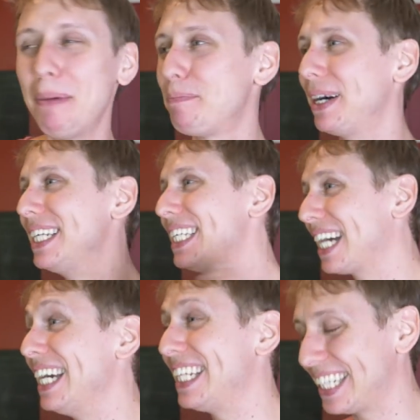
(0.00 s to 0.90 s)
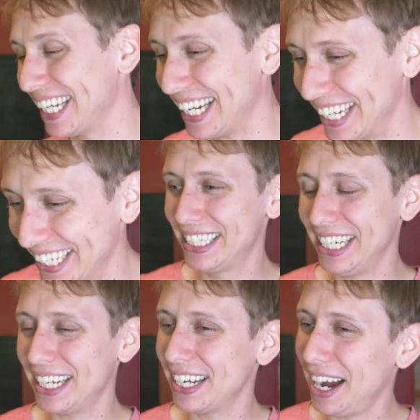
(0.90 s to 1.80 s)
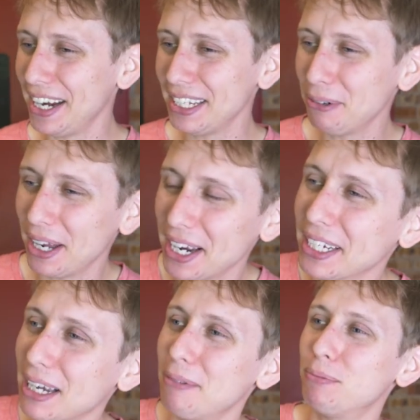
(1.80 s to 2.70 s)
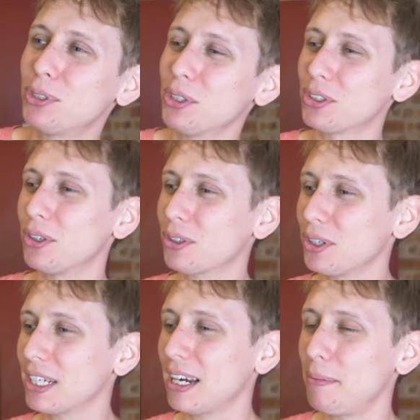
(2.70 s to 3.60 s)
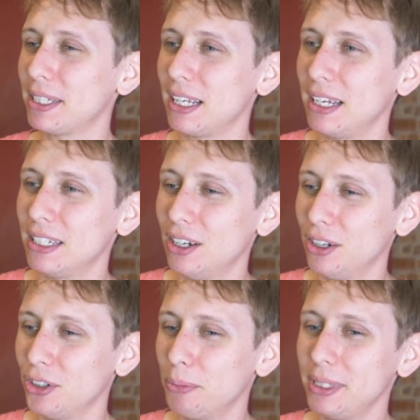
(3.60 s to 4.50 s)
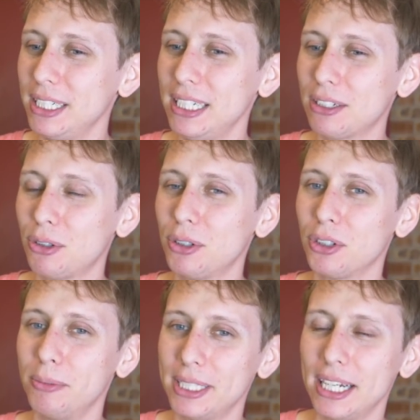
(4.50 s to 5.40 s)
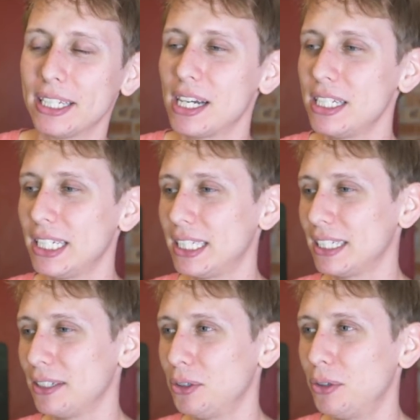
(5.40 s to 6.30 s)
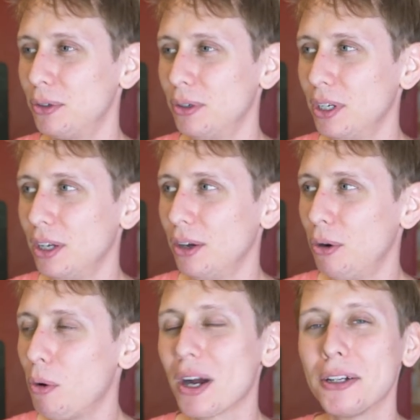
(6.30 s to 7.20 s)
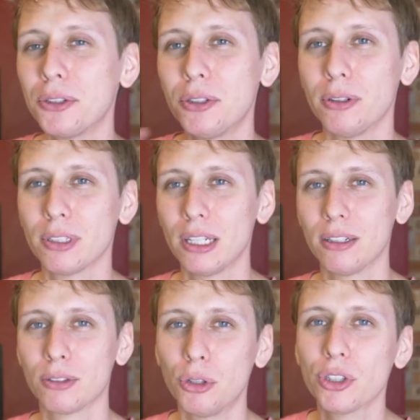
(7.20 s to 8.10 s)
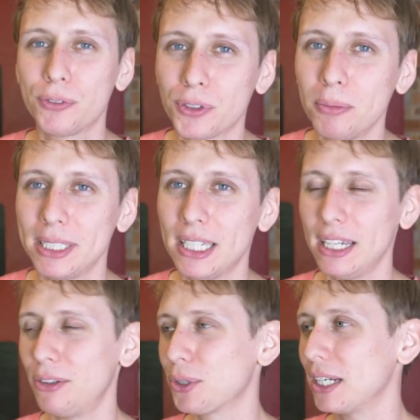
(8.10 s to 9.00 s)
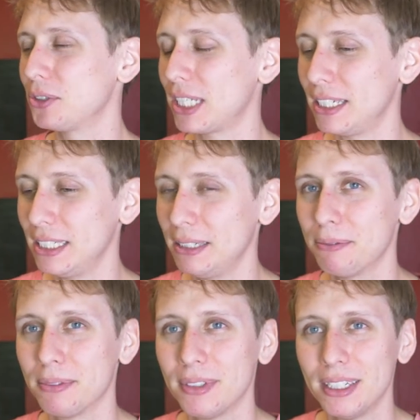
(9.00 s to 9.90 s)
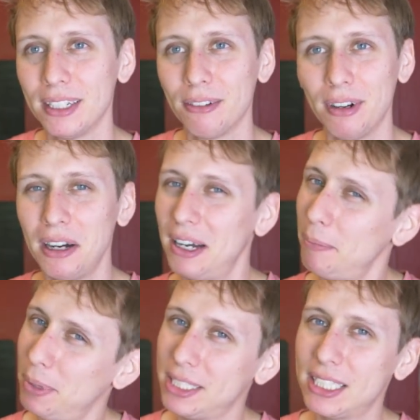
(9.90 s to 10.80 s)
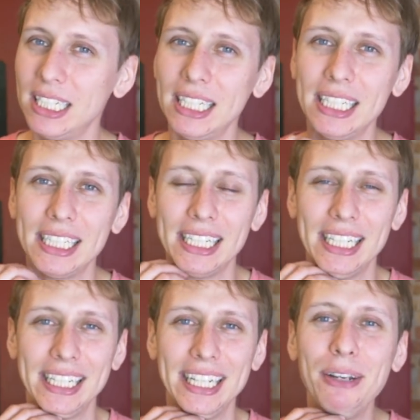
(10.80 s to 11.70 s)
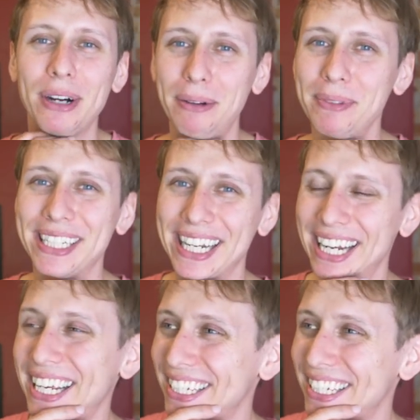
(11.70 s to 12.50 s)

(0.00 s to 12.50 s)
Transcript: バッパに帰いてでハリーはなんかちょっとこれからまた飲みに行こうよみたいな感じだったけど他のゴード含めて他の3人は別にいいわみたいな